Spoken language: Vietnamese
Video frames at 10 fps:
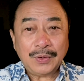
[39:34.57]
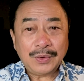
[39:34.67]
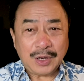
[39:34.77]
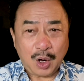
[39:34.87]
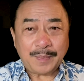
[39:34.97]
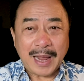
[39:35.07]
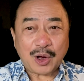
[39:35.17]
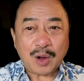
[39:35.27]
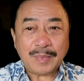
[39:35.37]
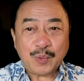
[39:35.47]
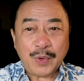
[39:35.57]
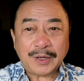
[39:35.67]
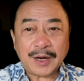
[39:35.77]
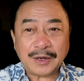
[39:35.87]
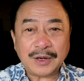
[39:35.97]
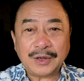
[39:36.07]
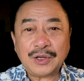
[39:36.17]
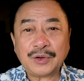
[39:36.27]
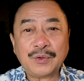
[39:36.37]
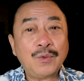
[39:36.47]
Nhưng hôm nay con mới quyết định gửi
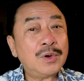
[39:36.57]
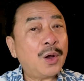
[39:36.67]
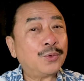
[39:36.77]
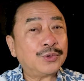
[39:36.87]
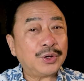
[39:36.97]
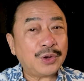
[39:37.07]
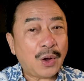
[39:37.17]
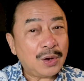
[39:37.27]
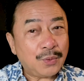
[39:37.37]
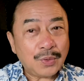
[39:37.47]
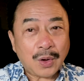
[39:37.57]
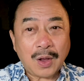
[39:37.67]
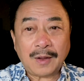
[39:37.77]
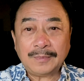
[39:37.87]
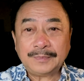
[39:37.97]
cho chú câu chuyện nhỏ của con.